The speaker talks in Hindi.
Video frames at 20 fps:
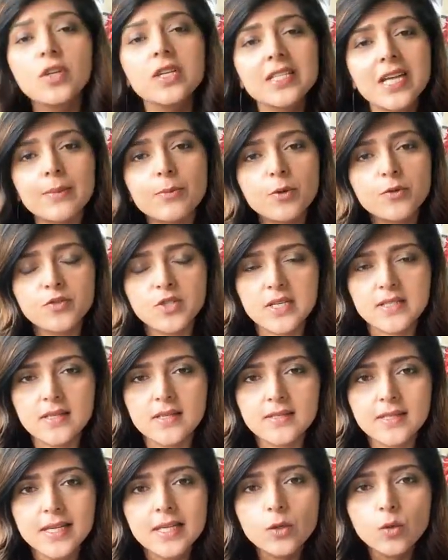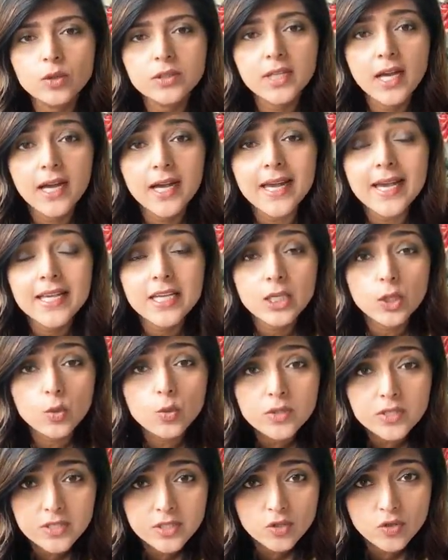थ्री टाइप ऑफ स्ट्रेसेस एक होता है
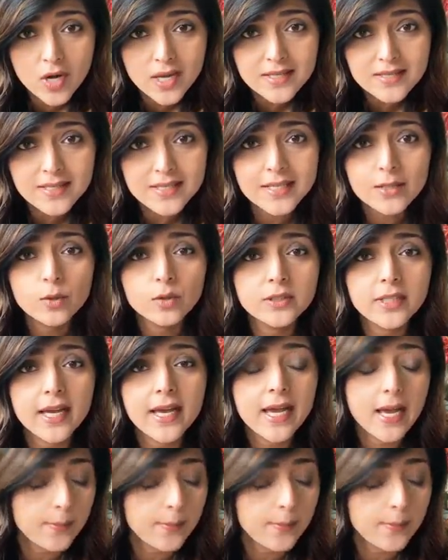एक्यूट स्ट्रेस एक होता है